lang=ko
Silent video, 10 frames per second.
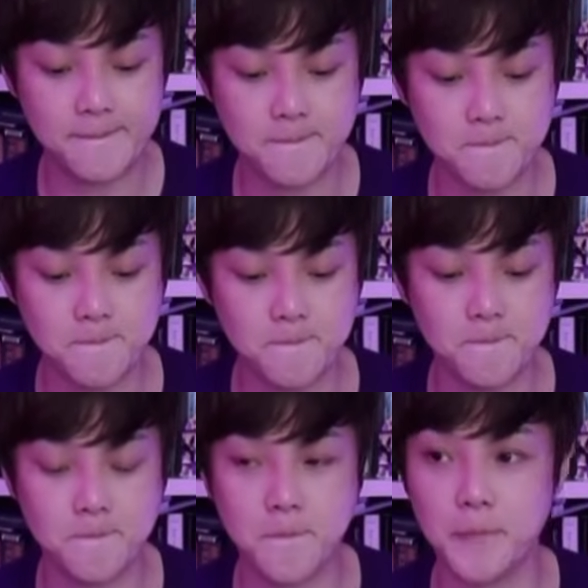
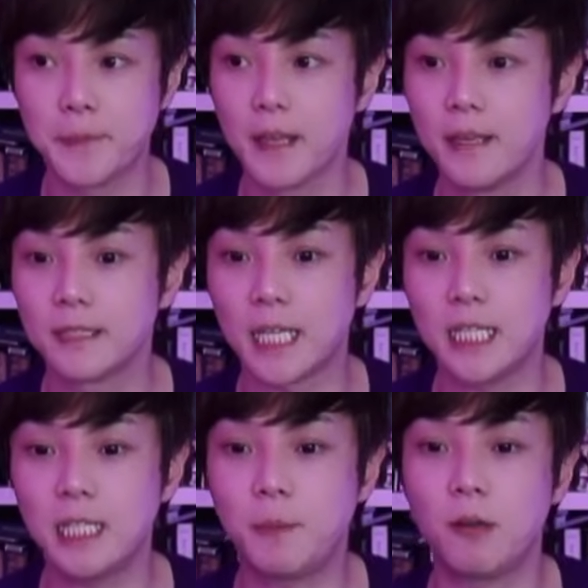음, 자,
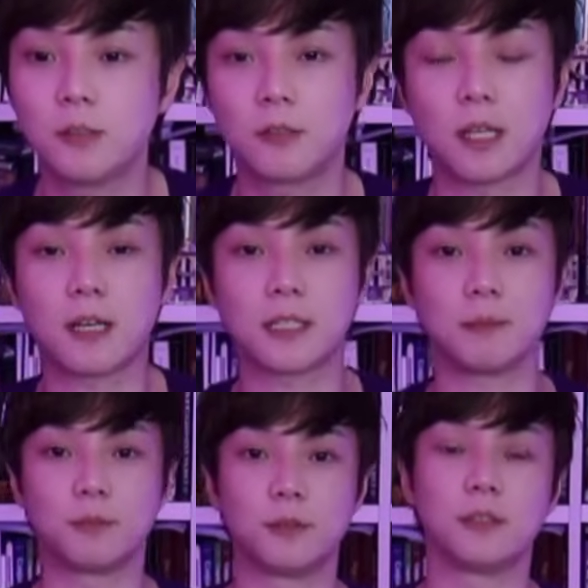2번 선택하신
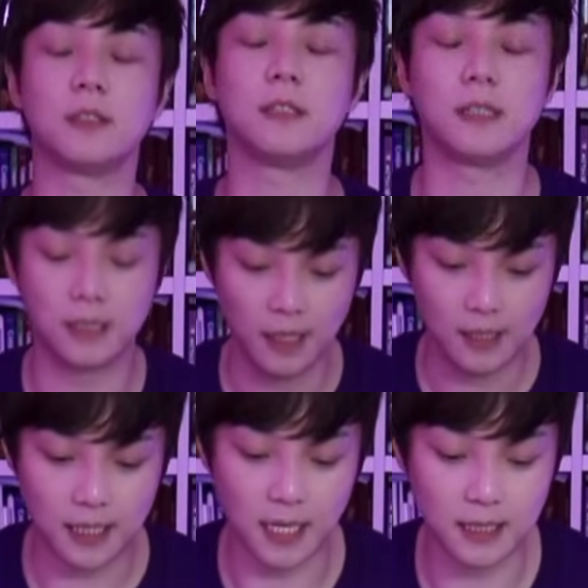분들
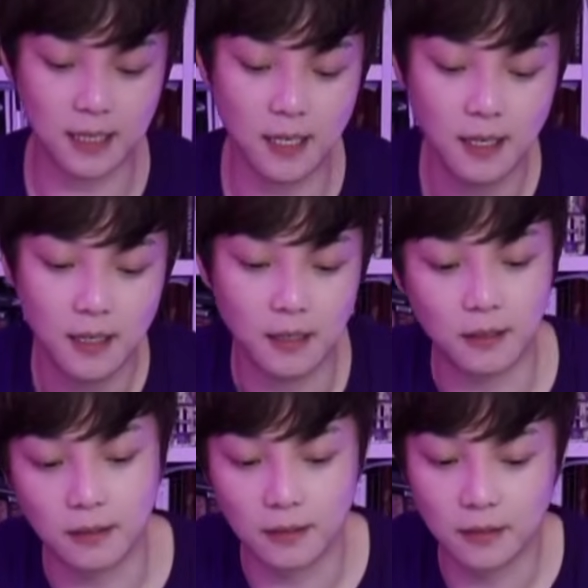자 이제
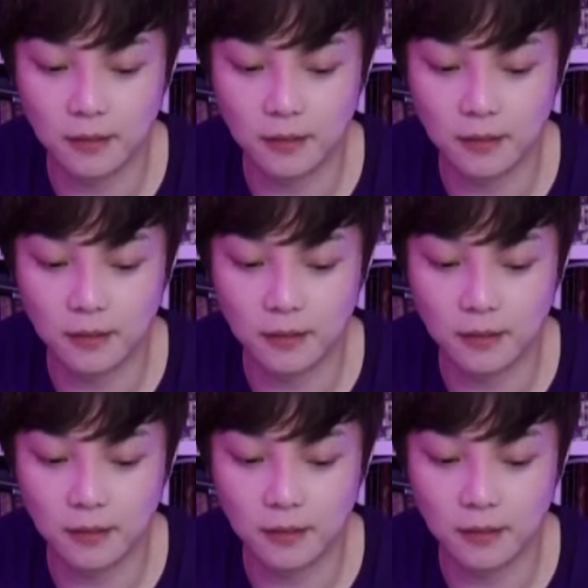어,